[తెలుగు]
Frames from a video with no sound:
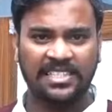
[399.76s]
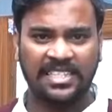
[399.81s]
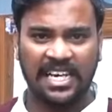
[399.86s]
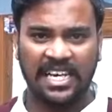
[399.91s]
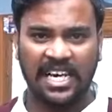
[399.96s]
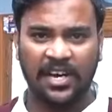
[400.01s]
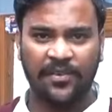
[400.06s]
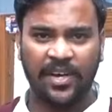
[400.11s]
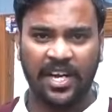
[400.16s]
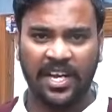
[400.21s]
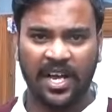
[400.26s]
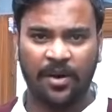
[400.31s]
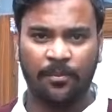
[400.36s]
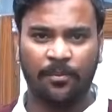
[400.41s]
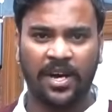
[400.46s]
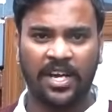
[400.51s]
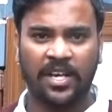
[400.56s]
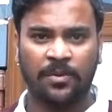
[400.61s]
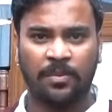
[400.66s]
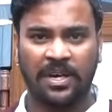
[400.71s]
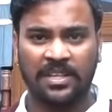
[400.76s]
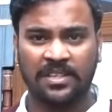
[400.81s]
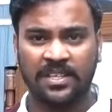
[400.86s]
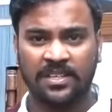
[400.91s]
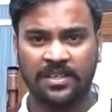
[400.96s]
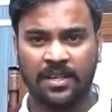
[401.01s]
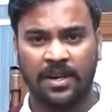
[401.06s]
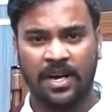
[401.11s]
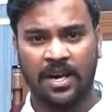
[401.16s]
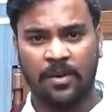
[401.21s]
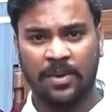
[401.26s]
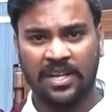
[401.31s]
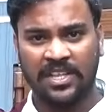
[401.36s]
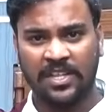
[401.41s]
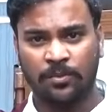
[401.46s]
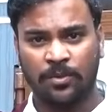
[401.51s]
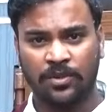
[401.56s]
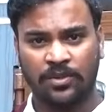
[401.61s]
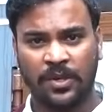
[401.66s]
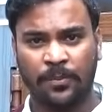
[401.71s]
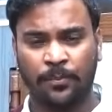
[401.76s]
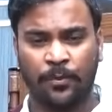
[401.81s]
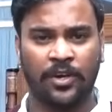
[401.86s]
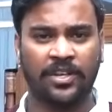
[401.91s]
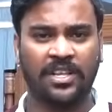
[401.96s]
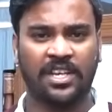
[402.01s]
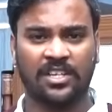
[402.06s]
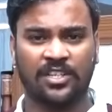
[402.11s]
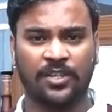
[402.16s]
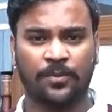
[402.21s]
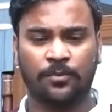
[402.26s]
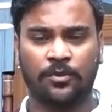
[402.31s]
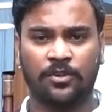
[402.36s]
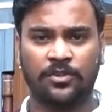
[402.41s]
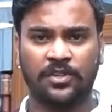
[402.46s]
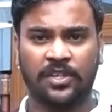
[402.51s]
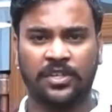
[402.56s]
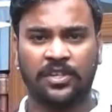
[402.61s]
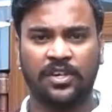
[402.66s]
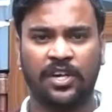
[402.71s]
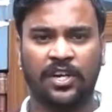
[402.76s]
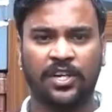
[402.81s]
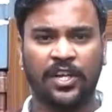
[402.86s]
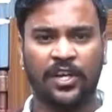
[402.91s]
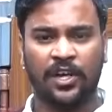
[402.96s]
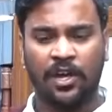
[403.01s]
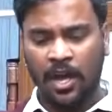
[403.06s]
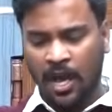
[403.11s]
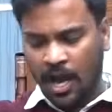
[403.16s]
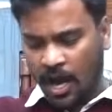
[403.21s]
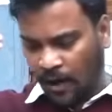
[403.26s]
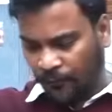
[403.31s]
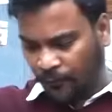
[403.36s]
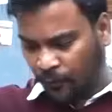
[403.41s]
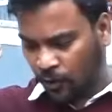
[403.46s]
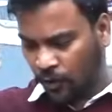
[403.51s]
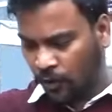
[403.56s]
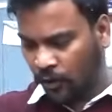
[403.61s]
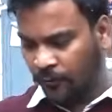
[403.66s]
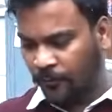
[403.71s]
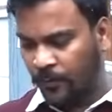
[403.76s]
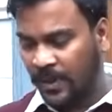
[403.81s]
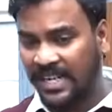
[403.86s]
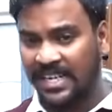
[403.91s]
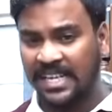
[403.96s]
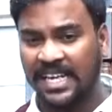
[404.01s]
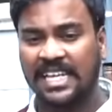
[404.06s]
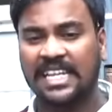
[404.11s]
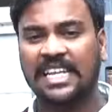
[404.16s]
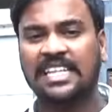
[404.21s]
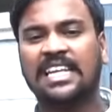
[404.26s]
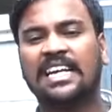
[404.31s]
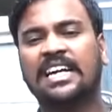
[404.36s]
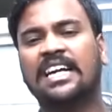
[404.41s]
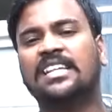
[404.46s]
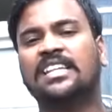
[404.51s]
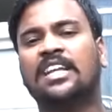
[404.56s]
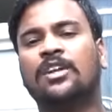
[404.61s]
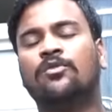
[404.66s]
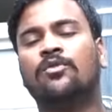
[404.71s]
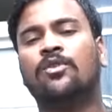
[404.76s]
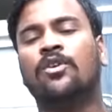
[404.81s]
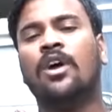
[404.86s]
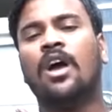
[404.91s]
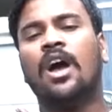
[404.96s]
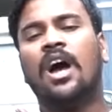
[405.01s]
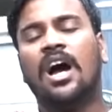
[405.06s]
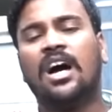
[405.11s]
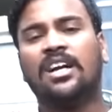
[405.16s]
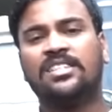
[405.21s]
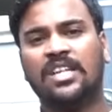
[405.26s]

ఈ సంగవి అనే అమ్మాయి మతి మతి మొత్తం పోయిందని చెప్పుకోవచ్చు ఎందుకంటే ఆ ఫుల్ ఆఫ్ బ్లడ్ ఏదైతే ఇక్కడ తను ఆ